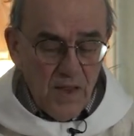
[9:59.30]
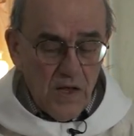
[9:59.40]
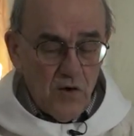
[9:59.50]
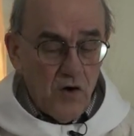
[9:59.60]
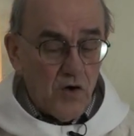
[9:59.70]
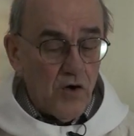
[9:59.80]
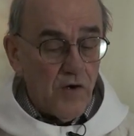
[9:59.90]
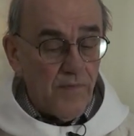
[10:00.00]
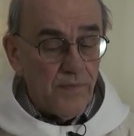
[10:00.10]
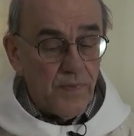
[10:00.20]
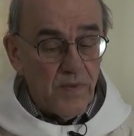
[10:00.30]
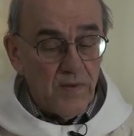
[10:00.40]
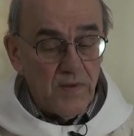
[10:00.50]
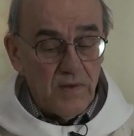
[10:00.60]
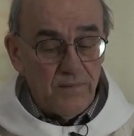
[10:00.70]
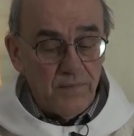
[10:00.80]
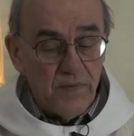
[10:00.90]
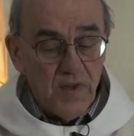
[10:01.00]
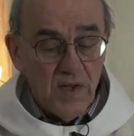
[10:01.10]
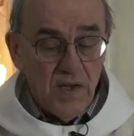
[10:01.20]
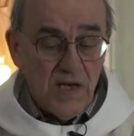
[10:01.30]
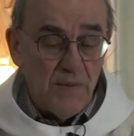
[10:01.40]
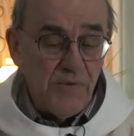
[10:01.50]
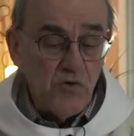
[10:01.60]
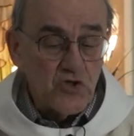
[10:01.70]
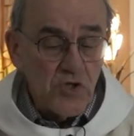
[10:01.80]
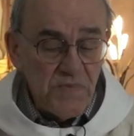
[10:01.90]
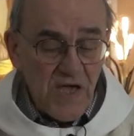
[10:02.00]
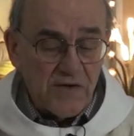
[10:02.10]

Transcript: Alors, euh, la biochimie